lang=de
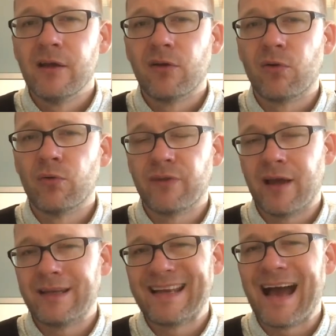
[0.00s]

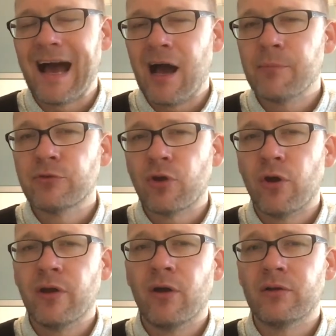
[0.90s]
großartige
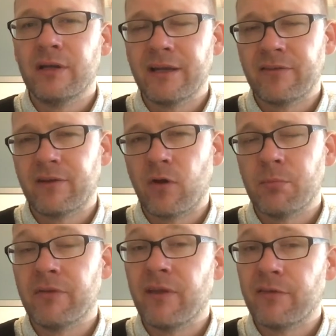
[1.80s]
Abenteuer und legt sich auch
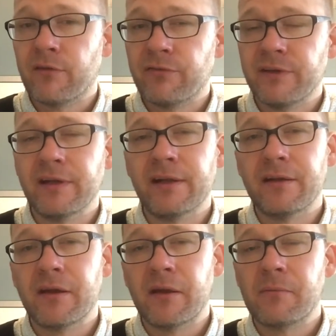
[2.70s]
mit sehr, sehr
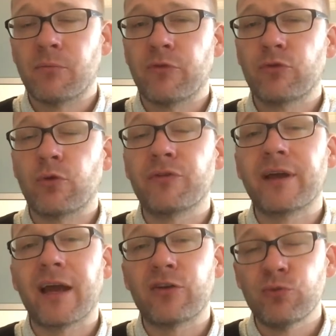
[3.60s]
vielen äh, monströsen
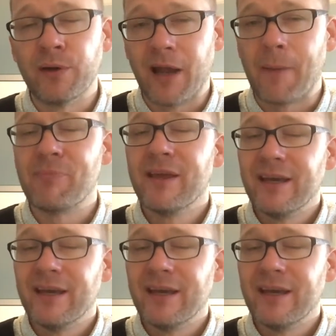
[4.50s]
Kreaturen an.